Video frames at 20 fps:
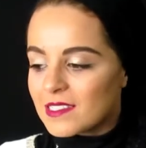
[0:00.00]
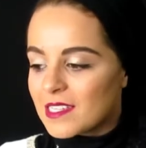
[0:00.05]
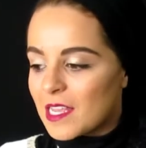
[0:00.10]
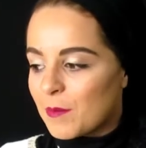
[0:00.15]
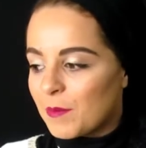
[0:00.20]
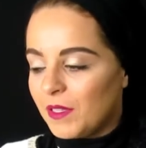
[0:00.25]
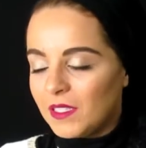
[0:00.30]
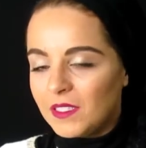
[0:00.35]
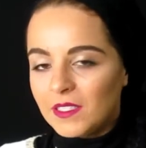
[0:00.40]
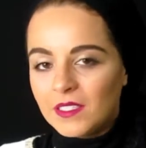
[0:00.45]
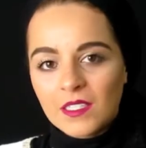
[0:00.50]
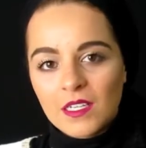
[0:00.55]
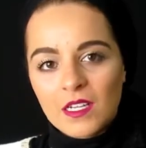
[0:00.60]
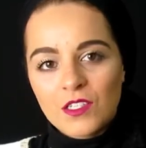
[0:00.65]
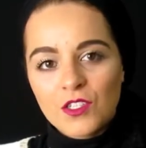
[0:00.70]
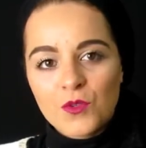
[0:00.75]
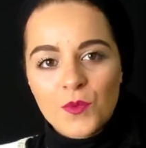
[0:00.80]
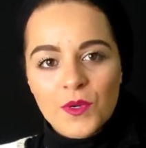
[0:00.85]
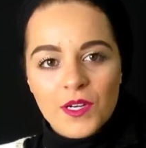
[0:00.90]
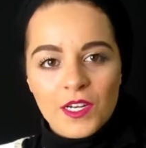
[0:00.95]
تابعيني
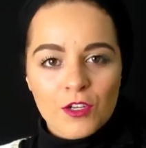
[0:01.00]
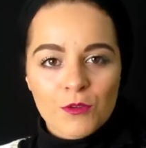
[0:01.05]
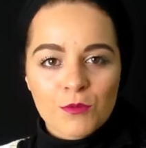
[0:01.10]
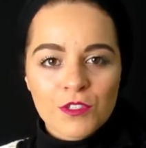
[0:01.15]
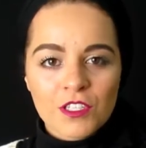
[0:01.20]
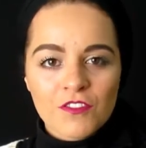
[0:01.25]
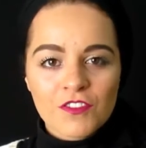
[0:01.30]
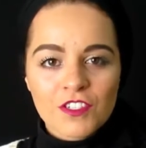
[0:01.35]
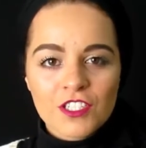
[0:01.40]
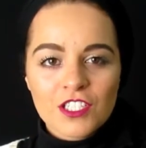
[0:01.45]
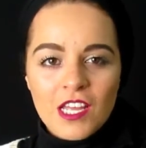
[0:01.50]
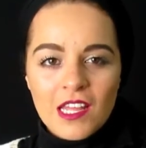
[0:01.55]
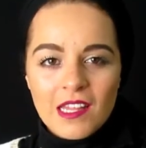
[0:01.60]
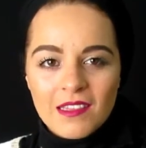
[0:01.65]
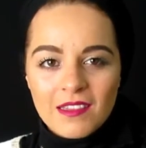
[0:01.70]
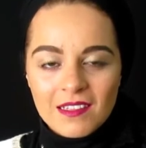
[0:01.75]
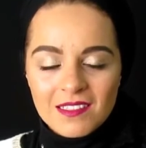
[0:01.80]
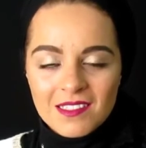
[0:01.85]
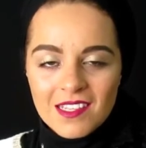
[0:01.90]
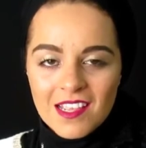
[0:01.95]
غادي نوريلكم كيفاش
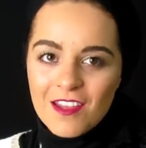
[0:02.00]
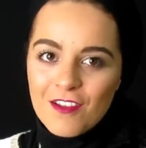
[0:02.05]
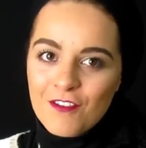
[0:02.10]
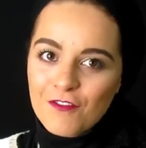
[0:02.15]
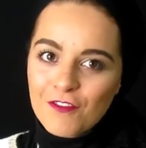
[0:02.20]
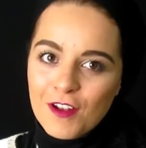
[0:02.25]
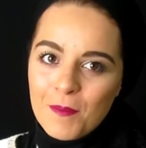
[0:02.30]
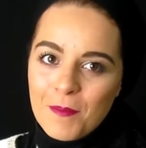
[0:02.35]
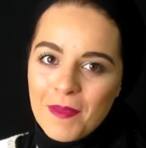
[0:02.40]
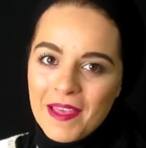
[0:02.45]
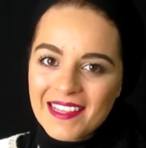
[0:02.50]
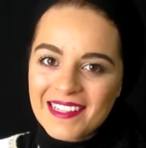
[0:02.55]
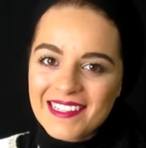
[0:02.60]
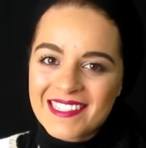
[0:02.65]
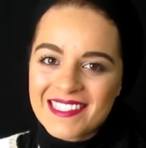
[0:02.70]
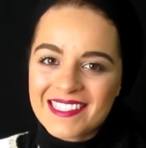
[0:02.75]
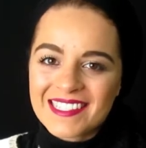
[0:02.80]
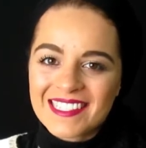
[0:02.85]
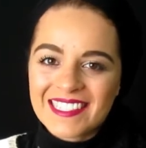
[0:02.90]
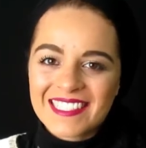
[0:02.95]
حضرته في
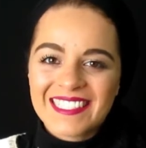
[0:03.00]
البيت